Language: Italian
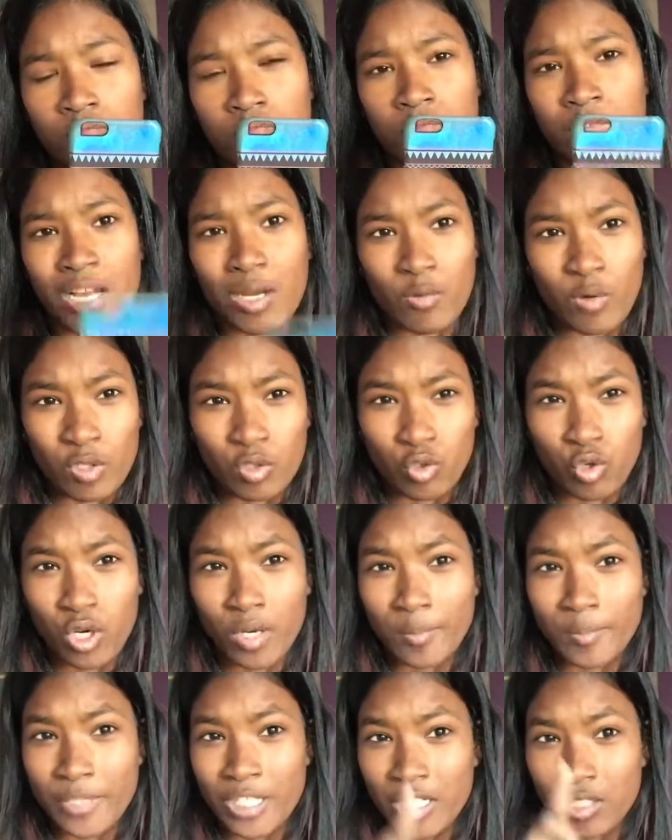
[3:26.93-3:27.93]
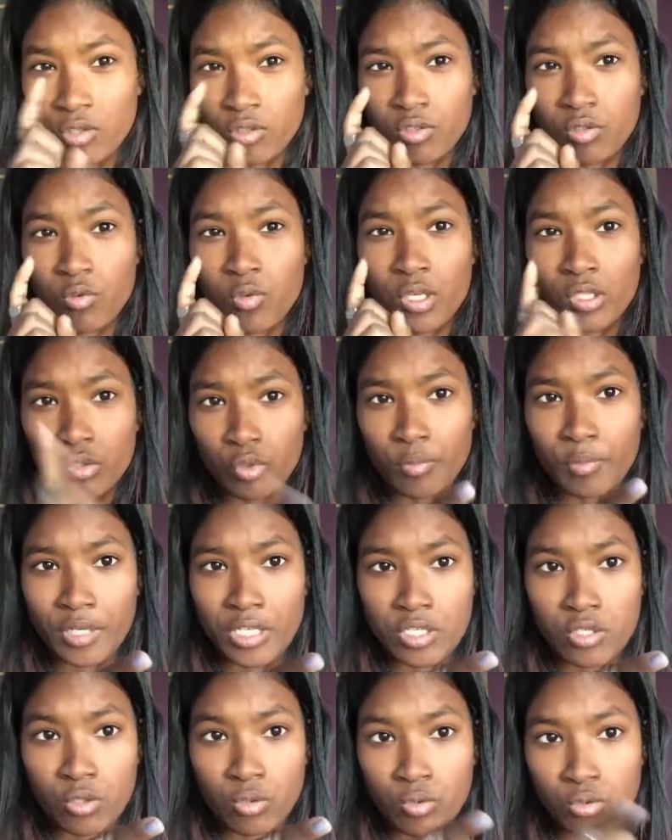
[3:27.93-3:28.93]
da quando, cambiato, quando ho
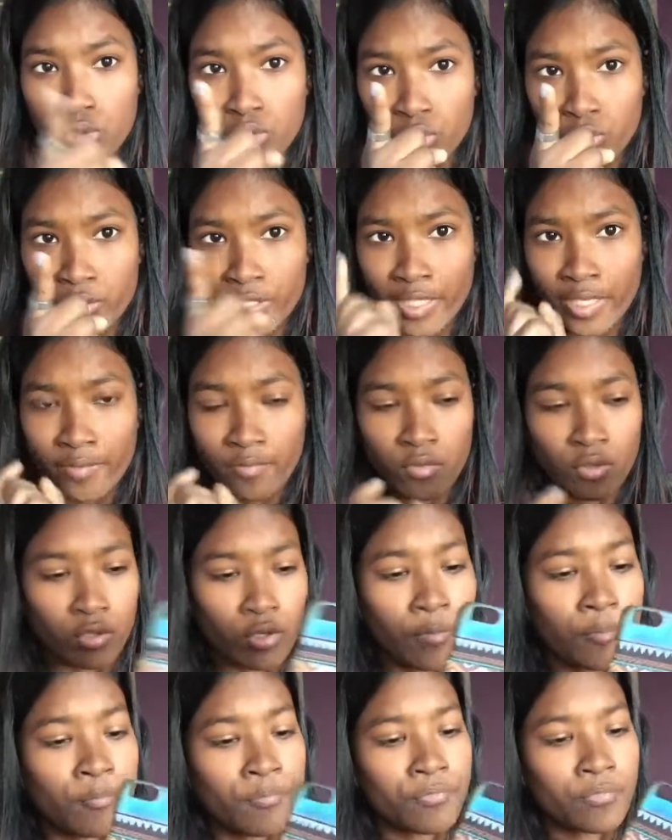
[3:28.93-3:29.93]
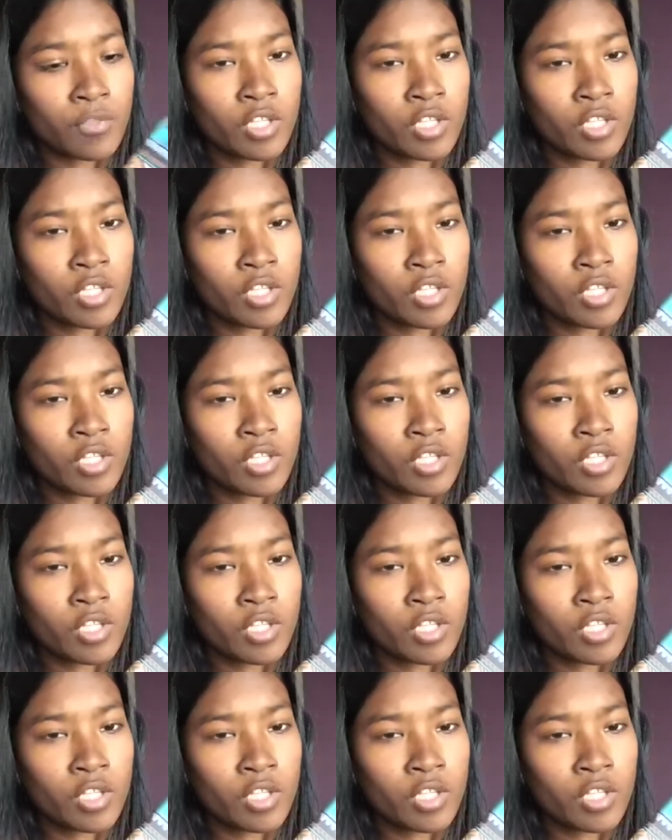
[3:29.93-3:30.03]
preso questo telefono